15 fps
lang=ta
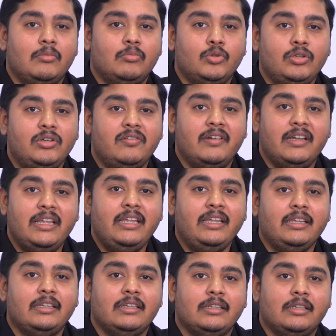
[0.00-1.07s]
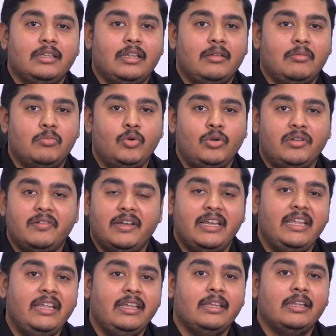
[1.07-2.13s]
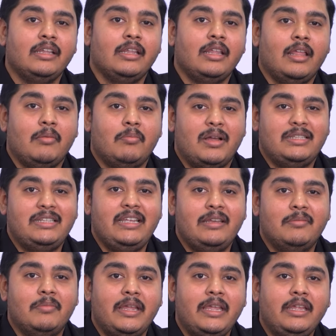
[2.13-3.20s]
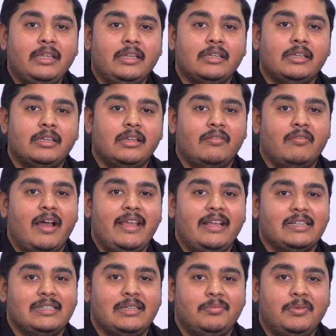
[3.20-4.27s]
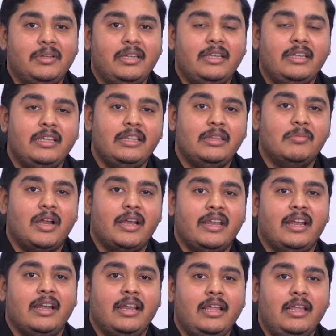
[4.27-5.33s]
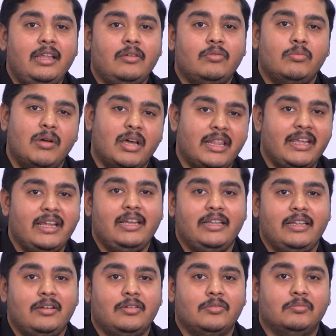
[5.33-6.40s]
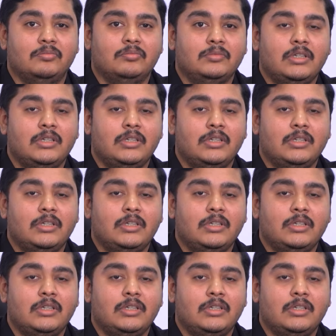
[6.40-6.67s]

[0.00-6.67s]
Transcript: முதுகு வலி மூட்டு வலி பசியின்மை வாய்க்கசப்பு இது மாதிரியான உபாதைகள் இருக்கும்